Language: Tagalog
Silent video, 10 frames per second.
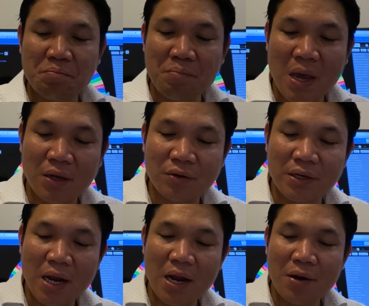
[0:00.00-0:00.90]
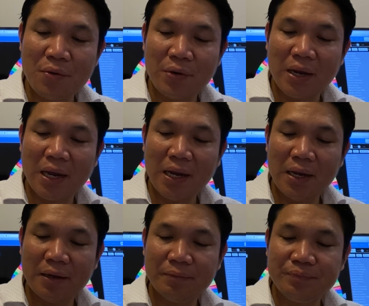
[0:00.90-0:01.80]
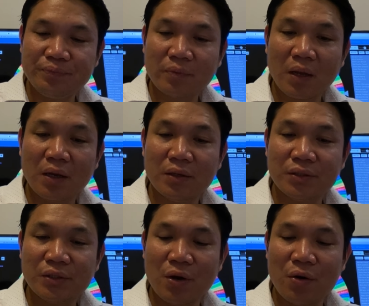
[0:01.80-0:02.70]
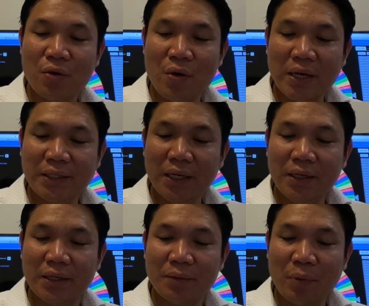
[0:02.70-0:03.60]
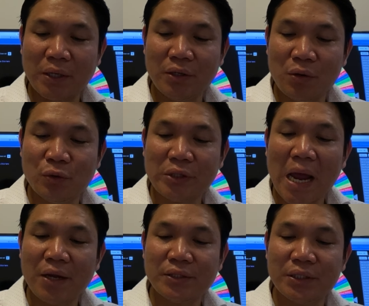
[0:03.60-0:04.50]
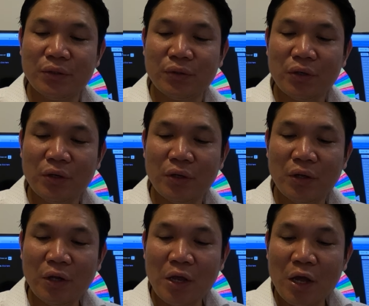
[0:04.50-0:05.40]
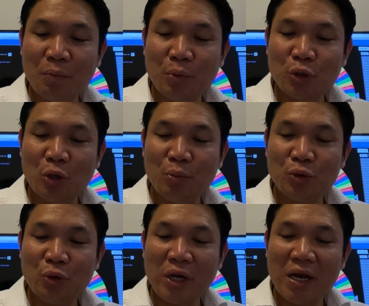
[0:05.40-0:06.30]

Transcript: meron na. Okay. So, I think pwede na po tayo siguro. Putol-putol